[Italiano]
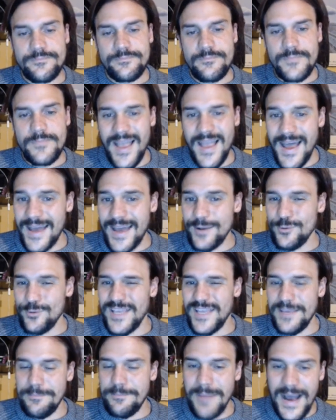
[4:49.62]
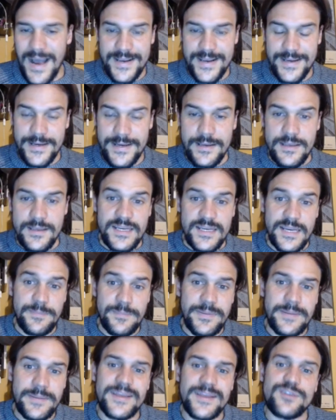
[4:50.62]
hanno dei bug che
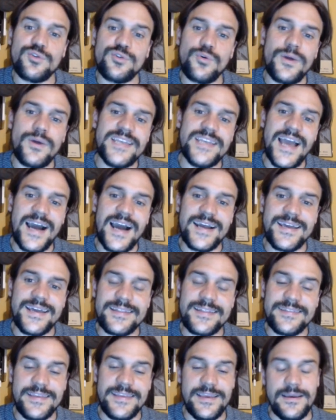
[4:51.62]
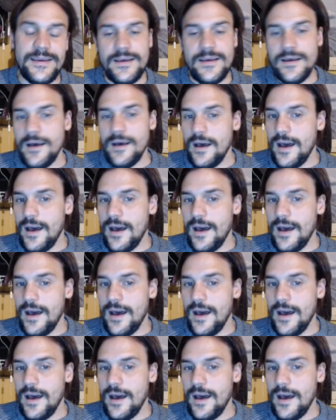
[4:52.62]
permettono agli hacker di eh,